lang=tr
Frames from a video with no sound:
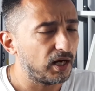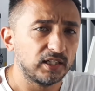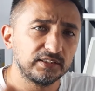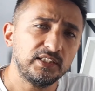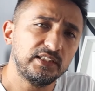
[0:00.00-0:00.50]

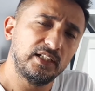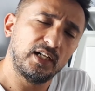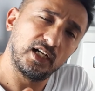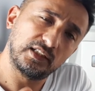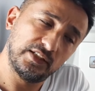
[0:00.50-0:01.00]
Aktif,
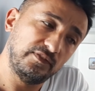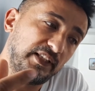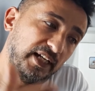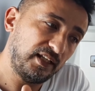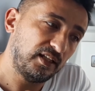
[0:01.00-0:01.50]
aktif
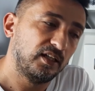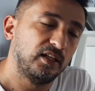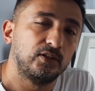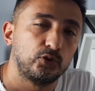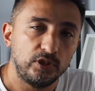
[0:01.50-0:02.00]
Track
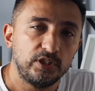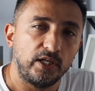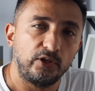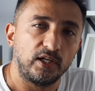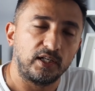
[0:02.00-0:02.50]
şu işe
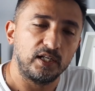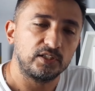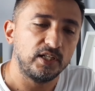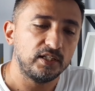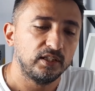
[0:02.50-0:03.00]
yarıyor
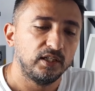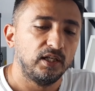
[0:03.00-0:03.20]
arkadaşlar.